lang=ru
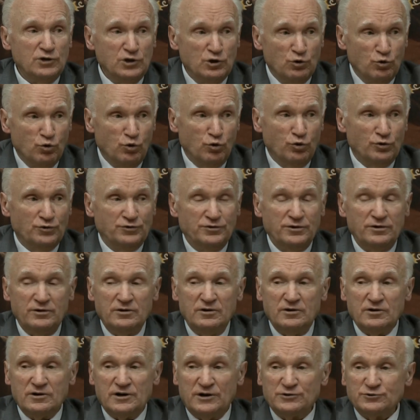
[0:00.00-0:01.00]
иуд,
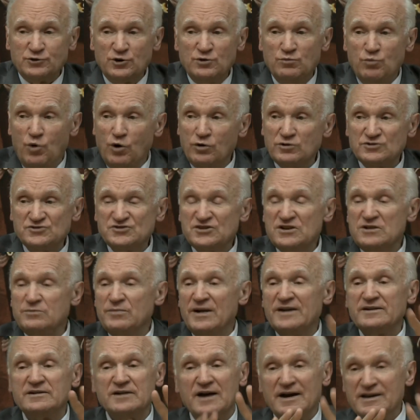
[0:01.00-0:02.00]
которые могут
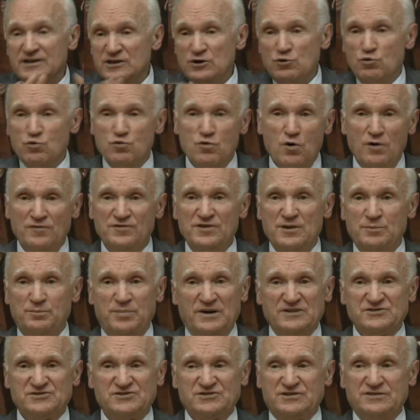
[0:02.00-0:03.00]
занимать какие угодно
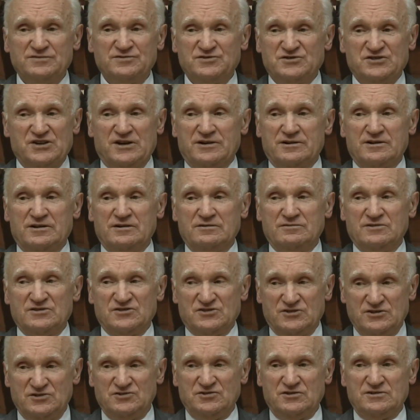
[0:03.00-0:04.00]
посты в церкви, вы
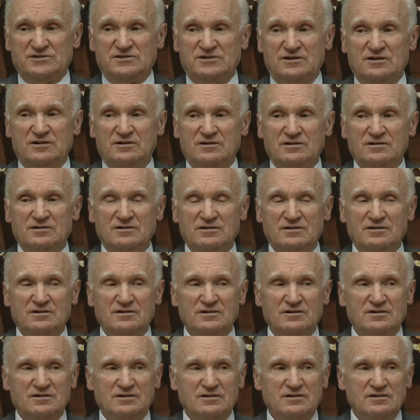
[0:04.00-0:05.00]
слышите?
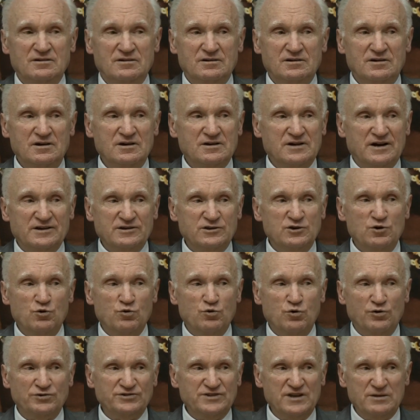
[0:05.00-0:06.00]
И какие
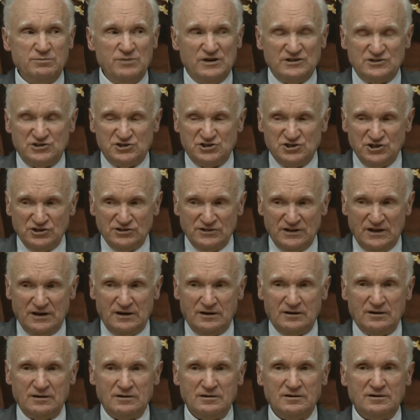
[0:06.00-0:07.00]
угодно иметь
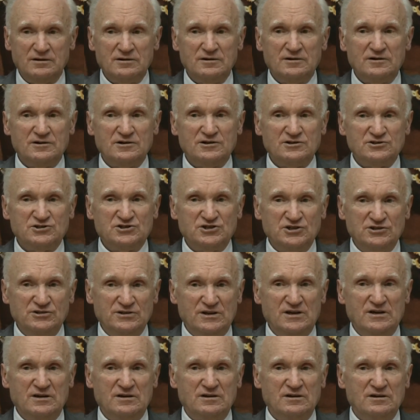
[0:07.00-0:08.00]
чины,
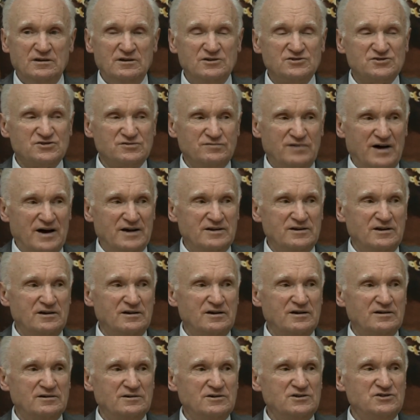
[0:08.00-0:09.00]
чины и
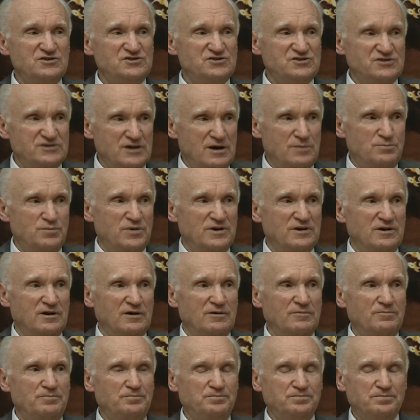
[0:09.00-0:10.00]
звания, и
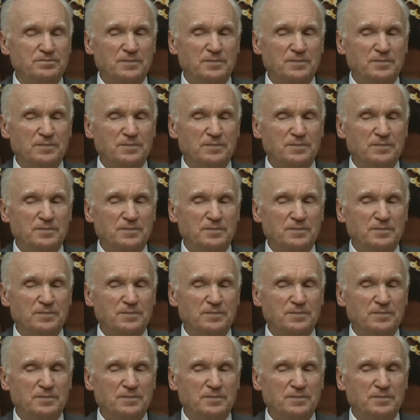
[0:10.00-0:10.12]
степени.